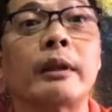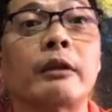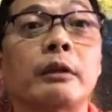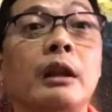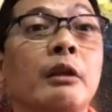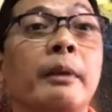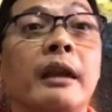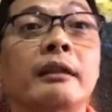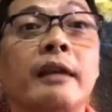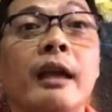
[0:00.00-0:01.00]
Hindi na sila
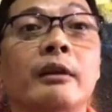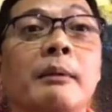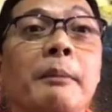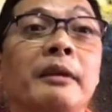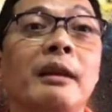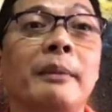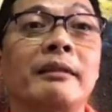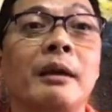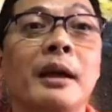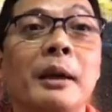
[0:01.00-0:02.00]
mag-iinsayo. Di ba, bisa,
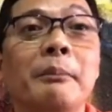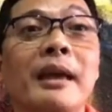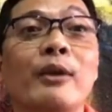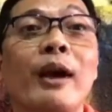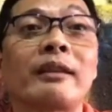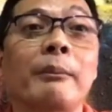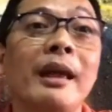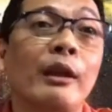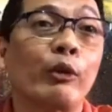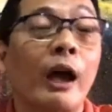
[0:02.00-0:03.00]
bisa, meron
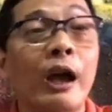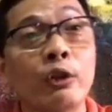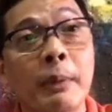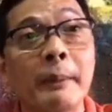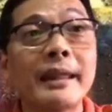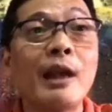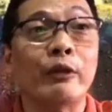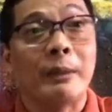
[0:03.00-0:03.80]
kasabihan, ayaw bang manalo?